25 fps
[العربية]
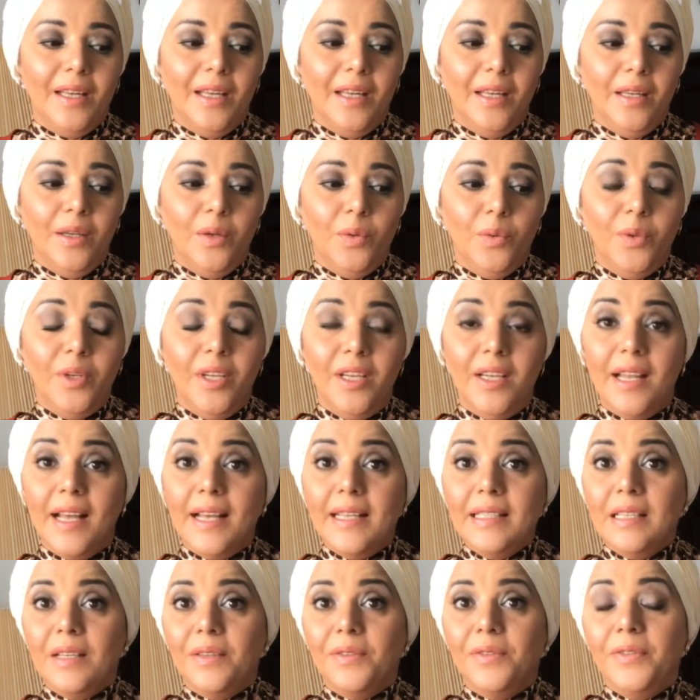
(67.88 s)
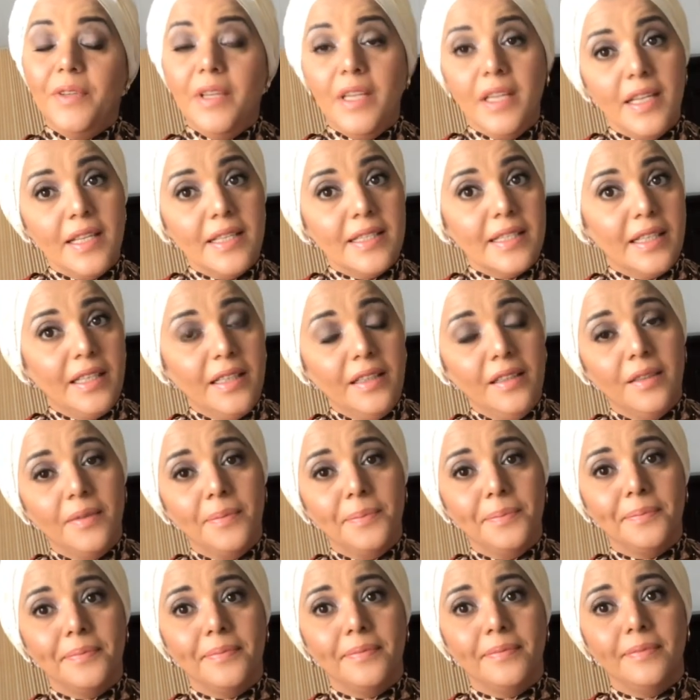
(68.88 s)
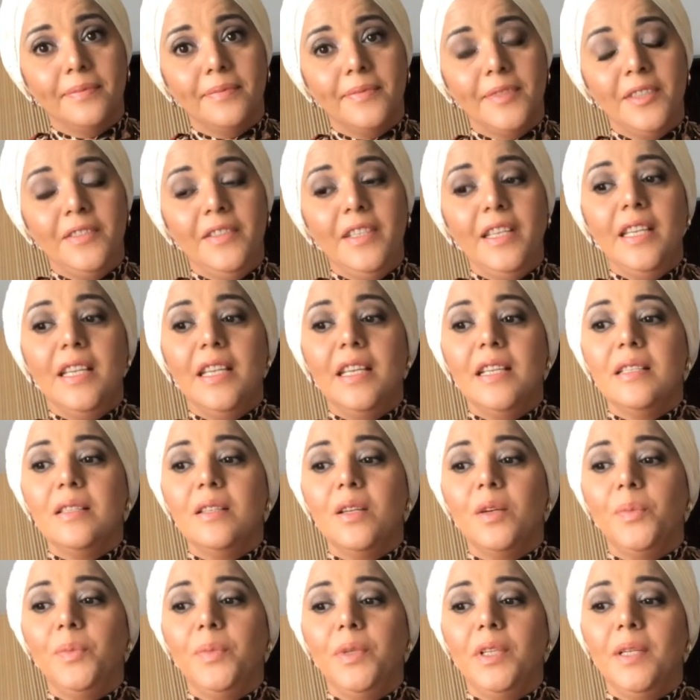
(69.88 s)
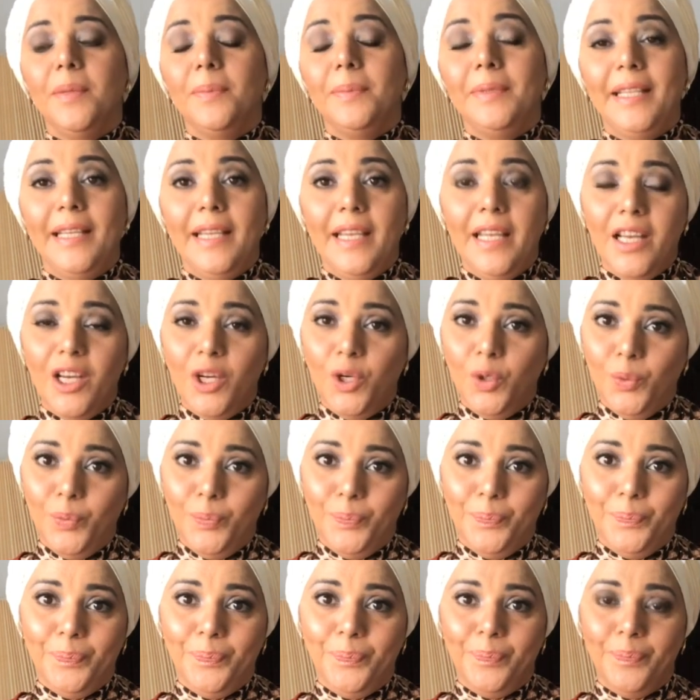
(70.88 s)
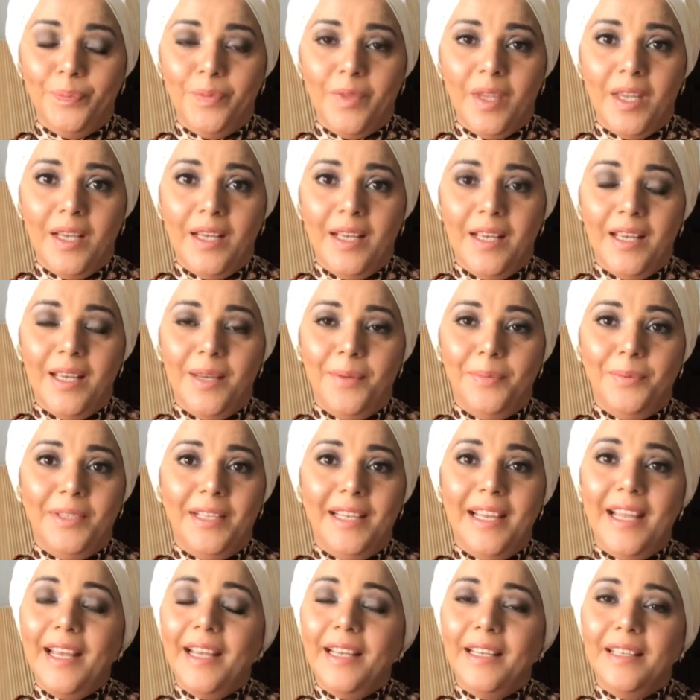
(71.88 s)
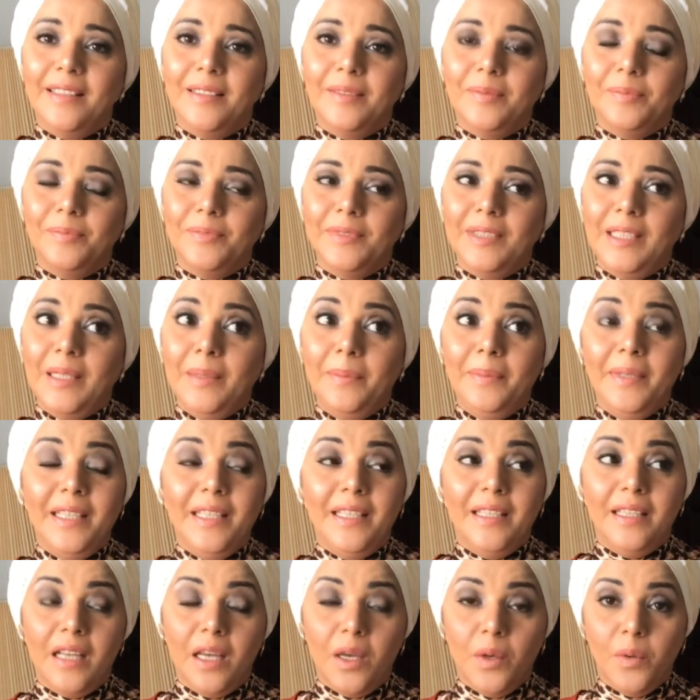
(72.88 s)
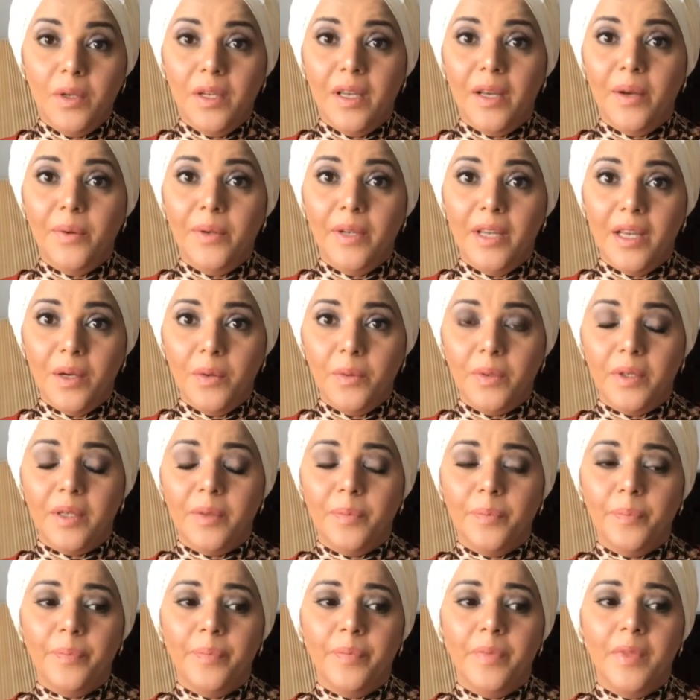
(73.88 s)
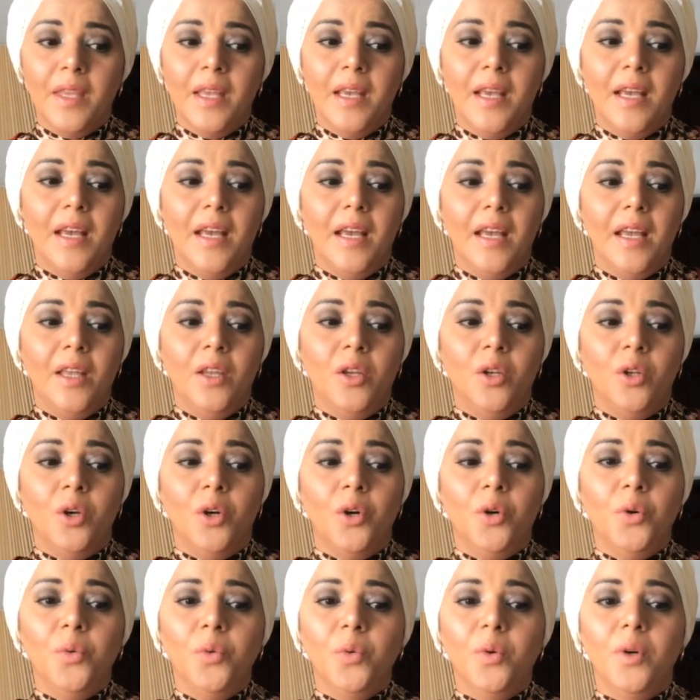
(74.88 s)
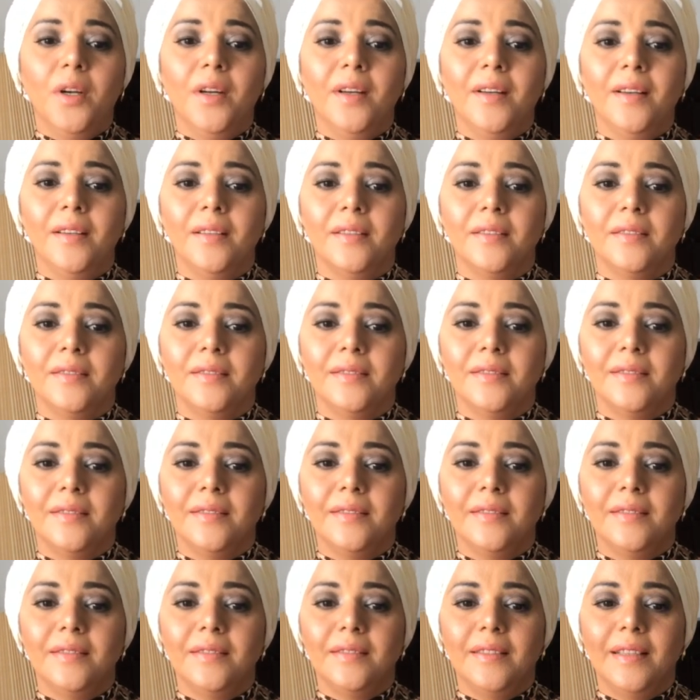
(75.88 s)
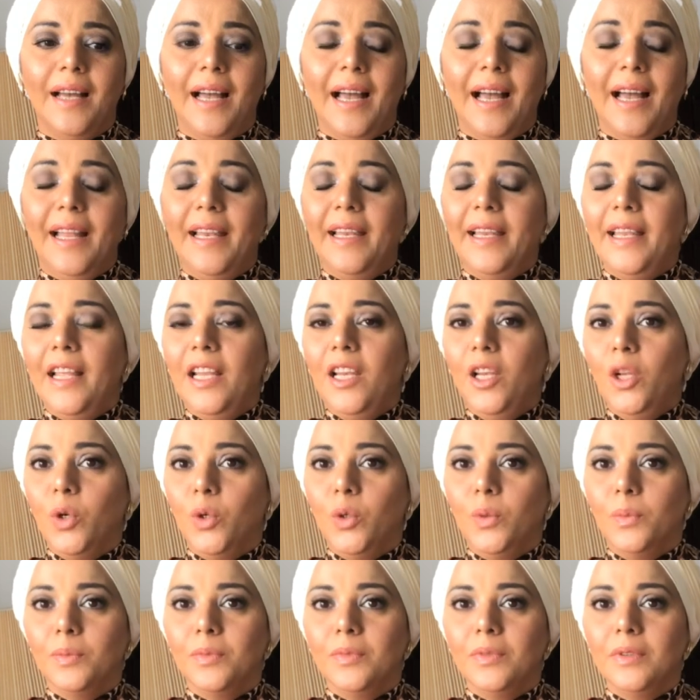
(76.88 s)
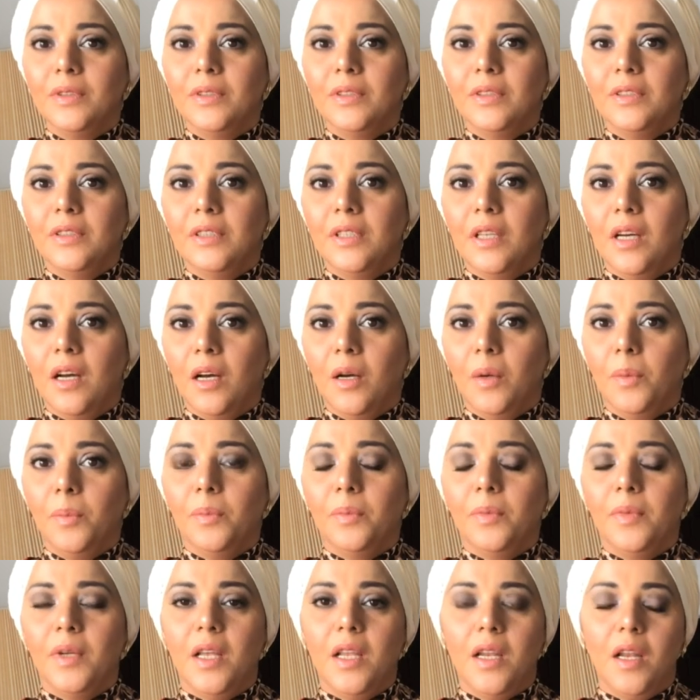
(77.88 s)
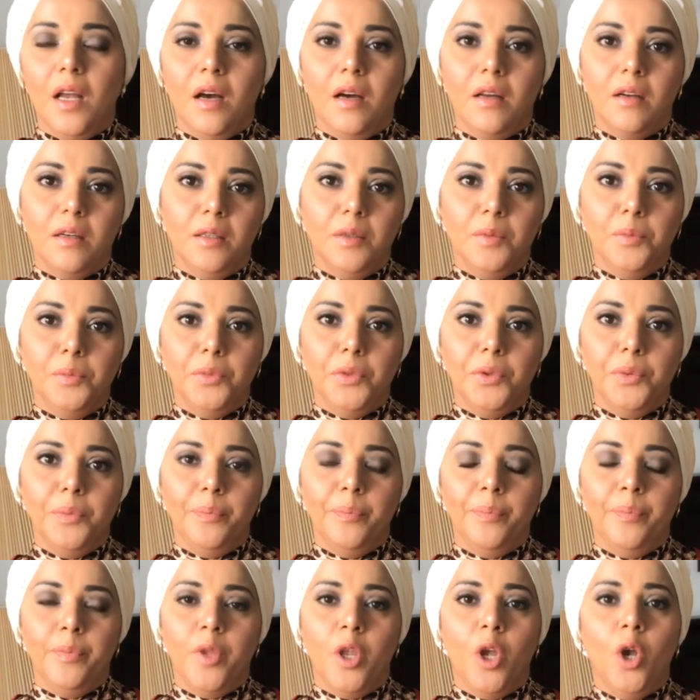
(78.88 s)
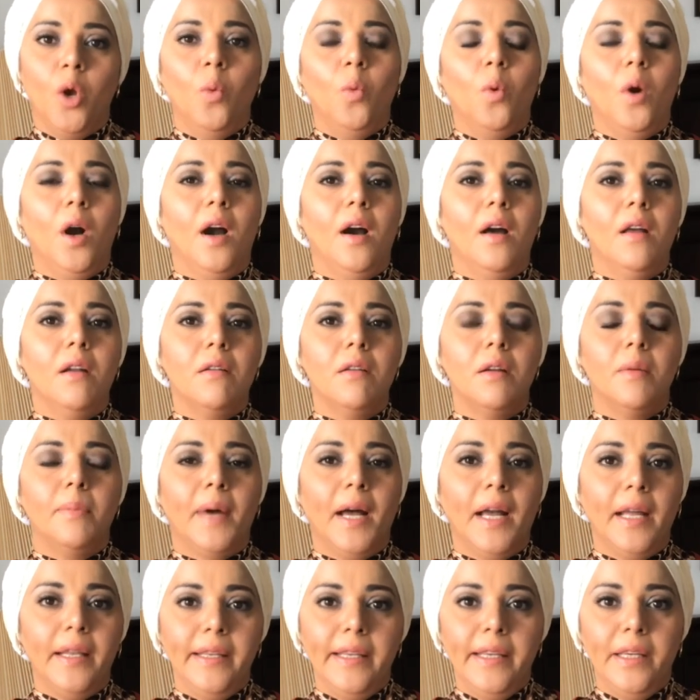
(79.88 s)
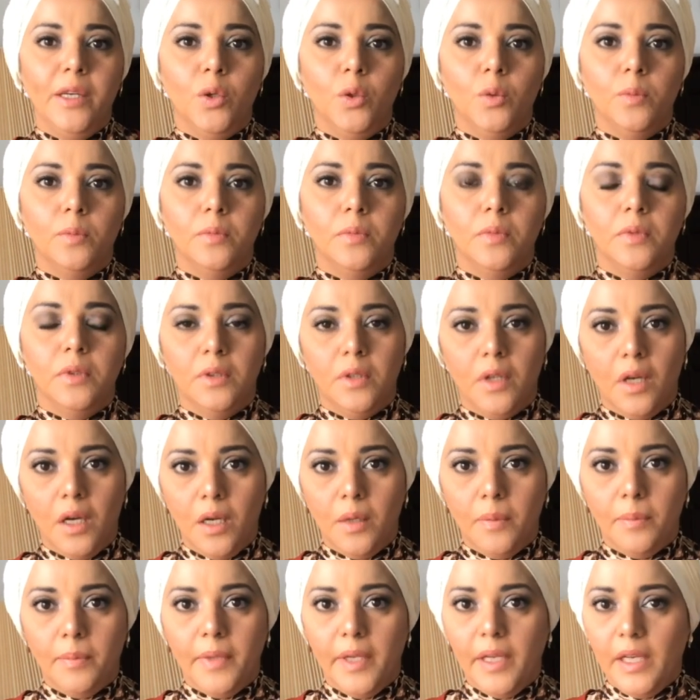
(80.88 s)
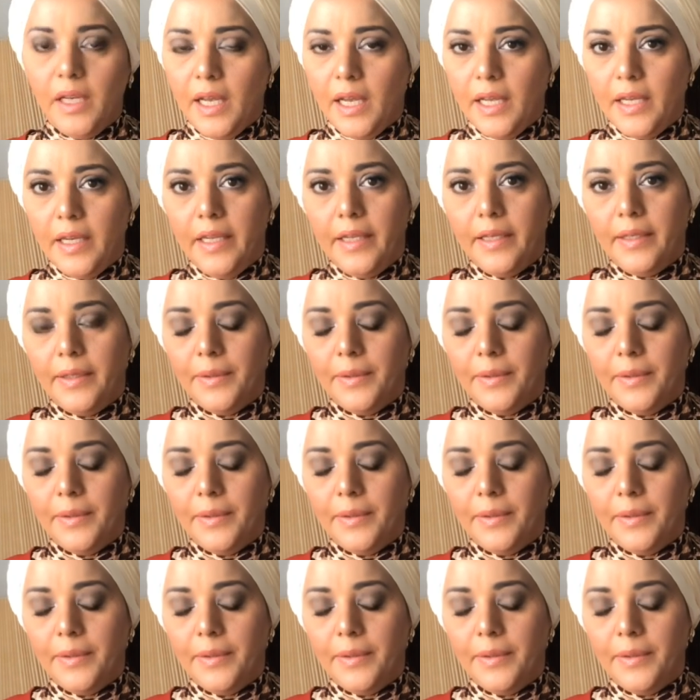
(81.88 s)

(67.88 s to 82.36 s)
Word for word: وللأسف في ناس كده في ناس ربنا ابتلاهم ابتلاء كبير قوي قوي قوي ان هو حللهم طعم الحرام وحرم عليهم طعم الحلال